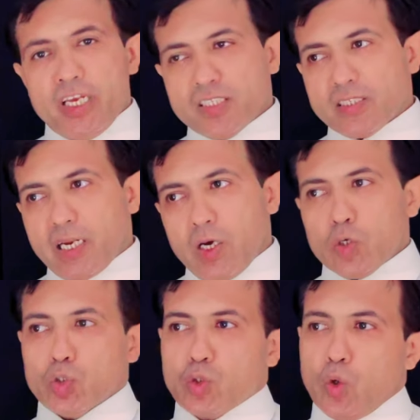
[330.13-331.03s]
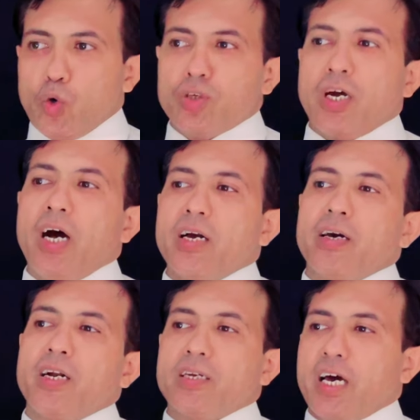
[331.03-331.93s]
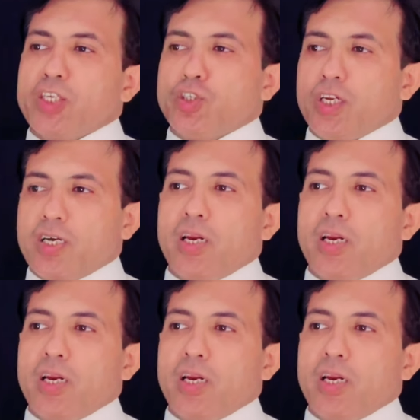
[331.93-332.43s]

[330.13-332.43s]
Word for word: इस तरह उसको उठाकर टार्चर